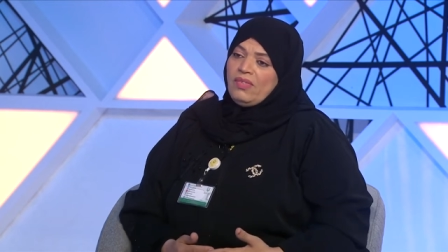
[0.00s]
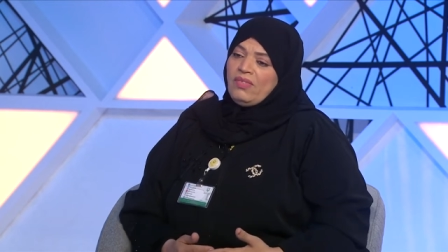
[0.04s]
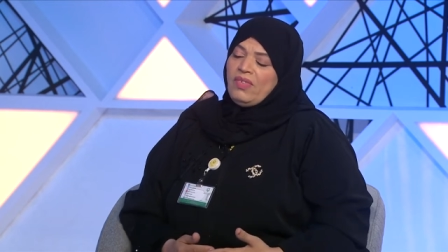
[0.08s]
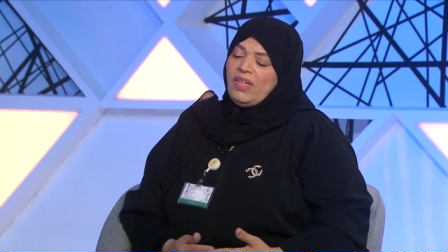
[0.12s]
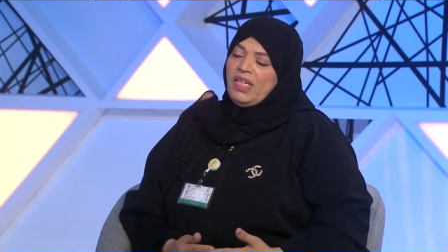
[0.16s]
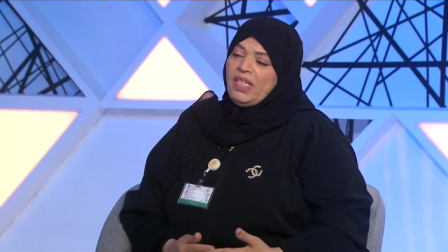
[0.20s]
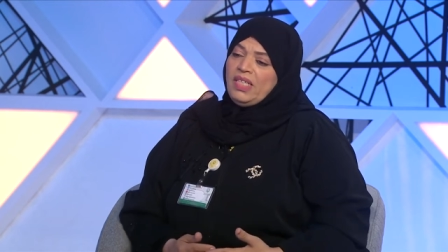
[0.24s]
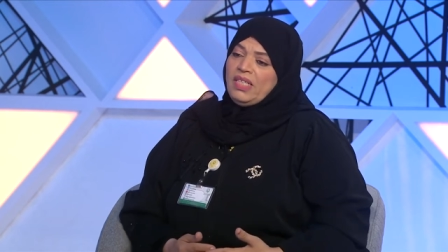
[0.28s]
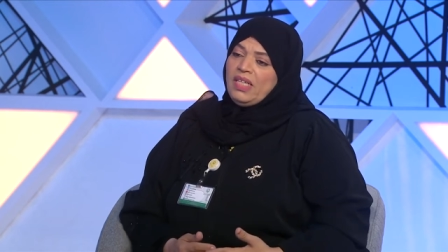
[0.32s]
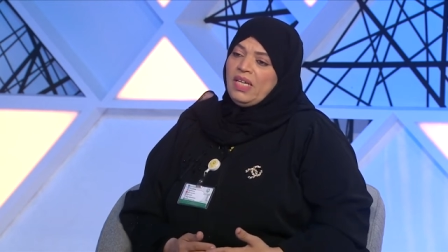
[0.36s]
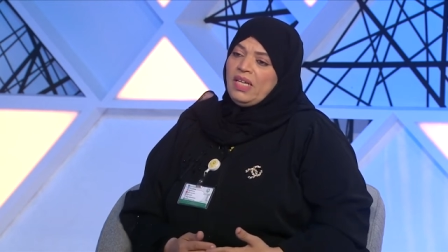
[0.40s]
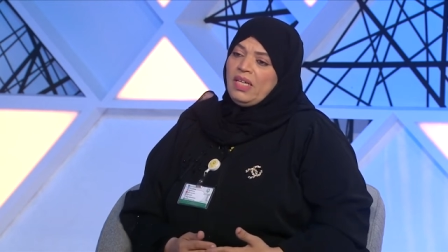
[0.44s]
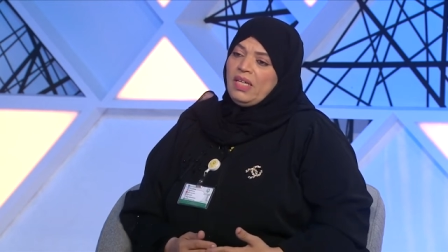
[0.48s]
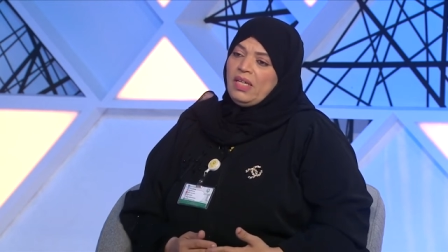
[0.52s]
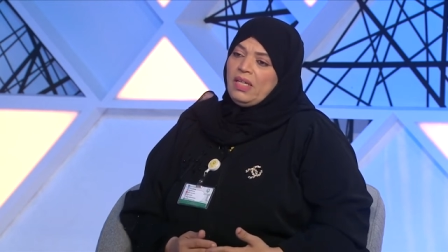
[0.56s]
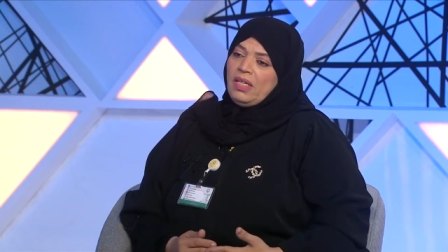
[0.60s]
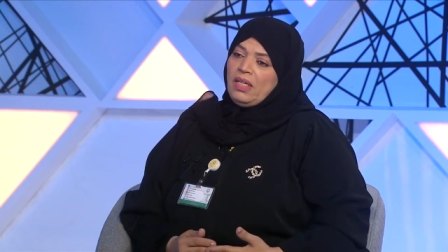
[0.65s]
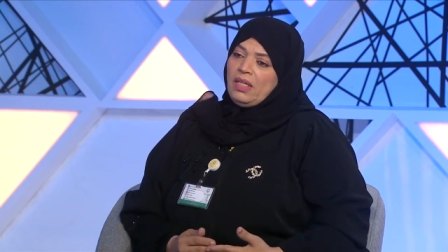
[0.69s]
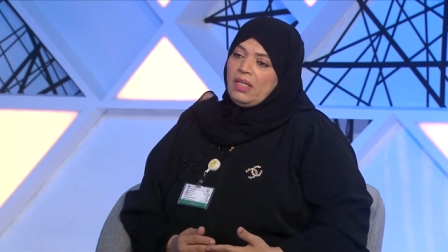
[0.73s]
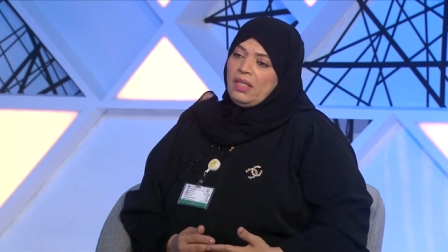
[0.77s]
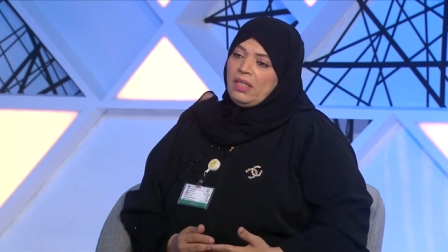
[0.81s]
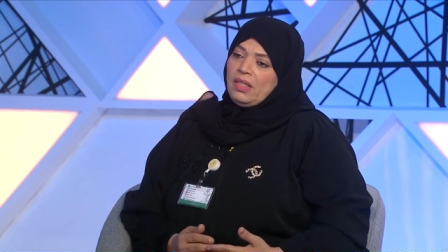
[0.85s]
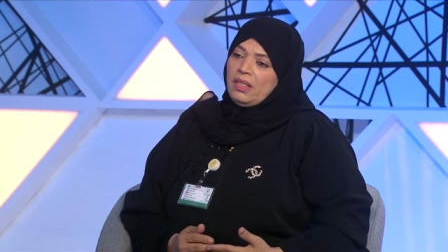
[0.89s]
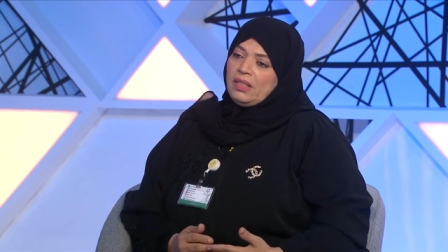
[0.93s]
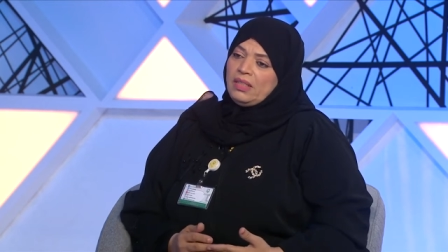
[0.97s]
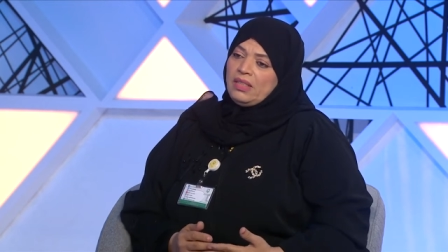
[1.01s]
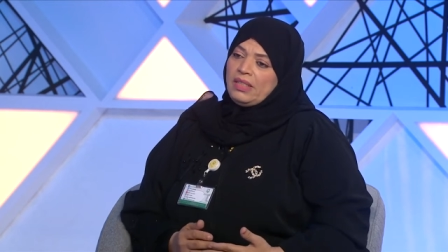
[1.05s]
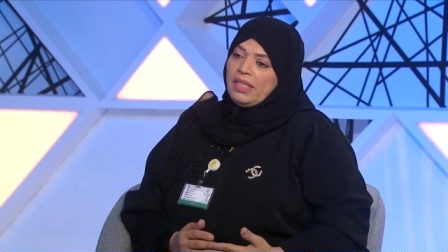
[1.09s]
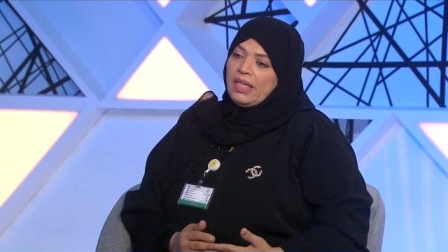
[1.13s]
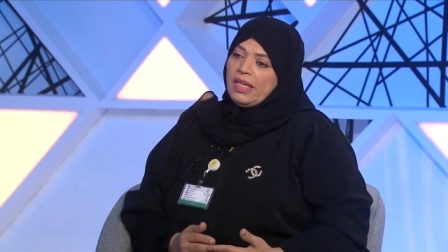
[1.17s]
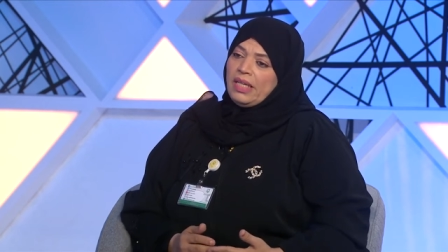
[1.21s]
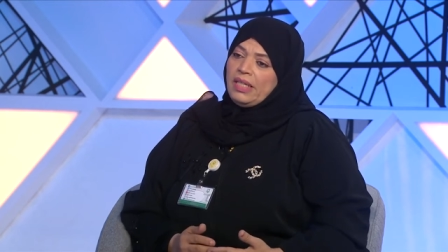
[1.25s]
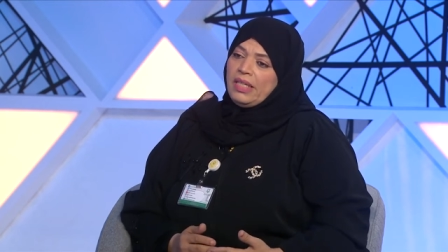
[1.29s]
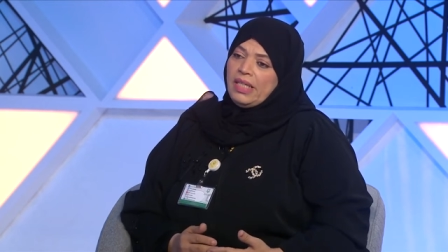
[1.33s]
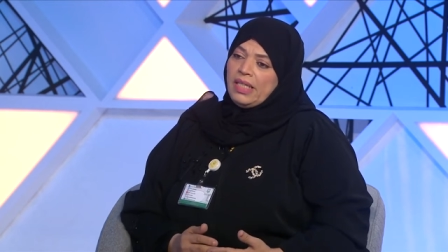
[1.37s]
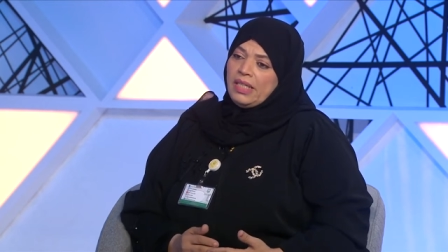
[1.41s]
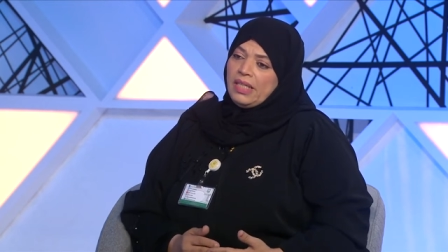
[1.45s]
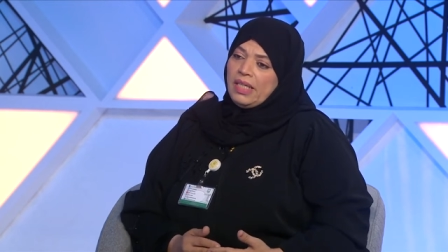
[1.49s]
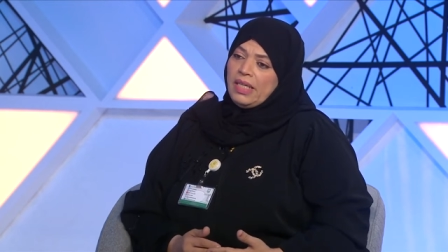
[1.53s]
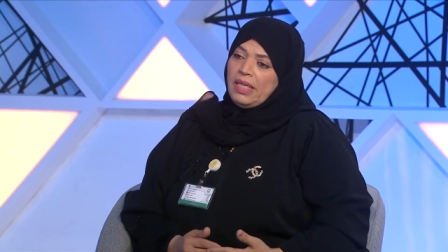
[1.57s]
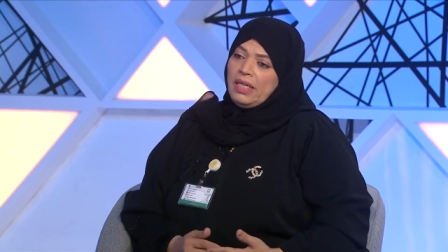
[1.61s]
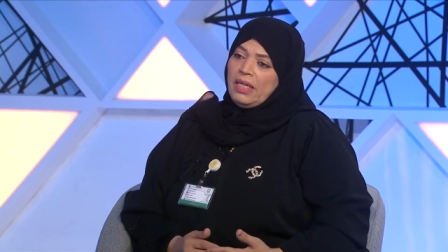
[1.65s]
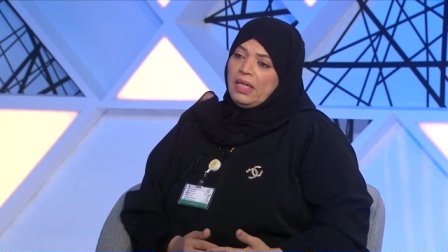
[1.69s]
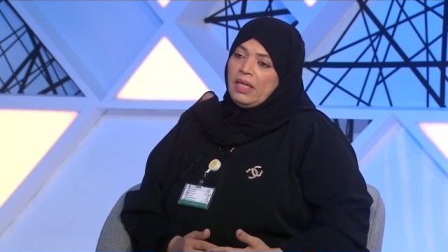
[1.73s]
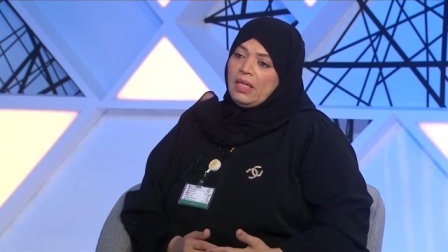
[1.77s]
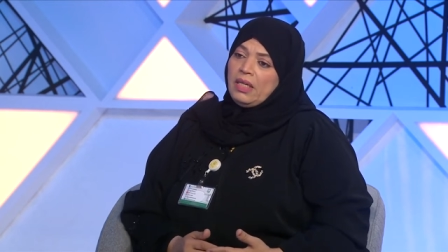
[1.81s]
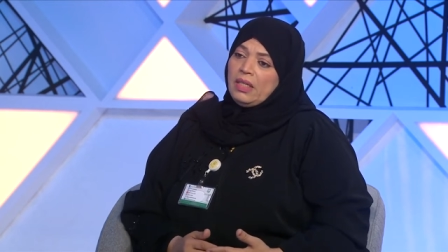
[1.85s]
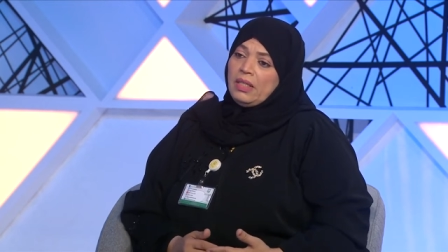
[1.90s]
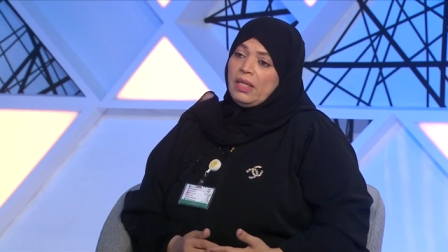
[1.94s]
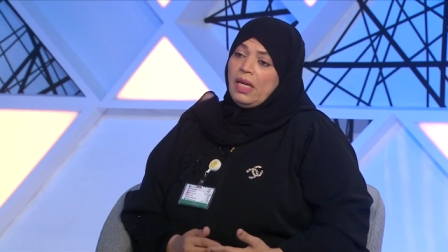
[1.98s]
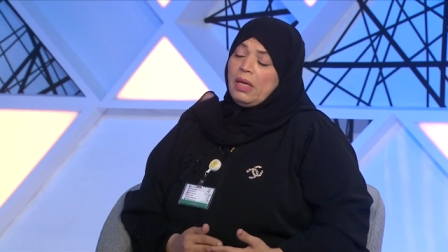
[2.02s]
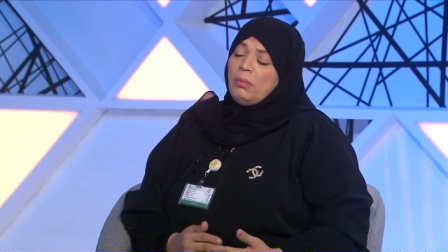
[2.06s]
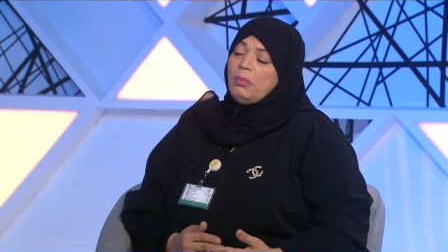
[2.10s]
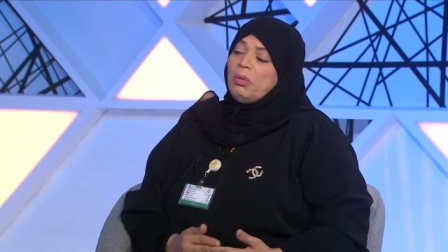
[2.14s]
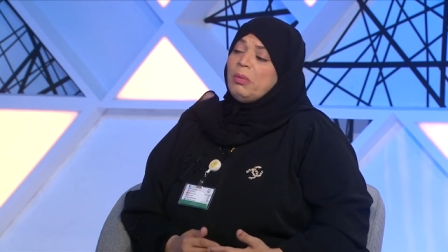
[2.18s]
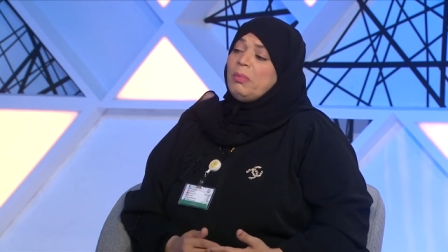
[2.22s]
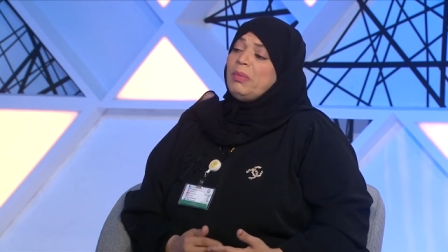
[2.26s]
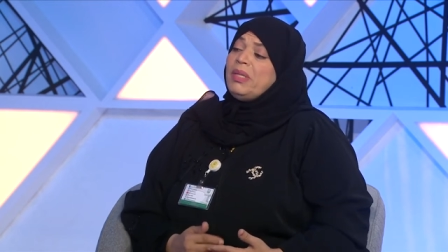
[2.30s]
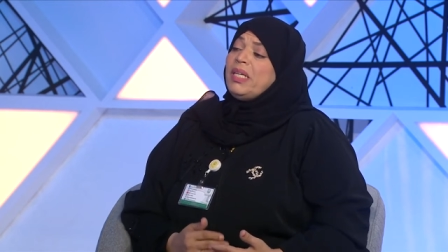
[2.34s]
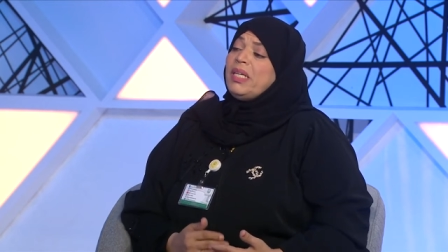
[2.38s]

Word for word: فإحنا آه، استغلينا الأمر من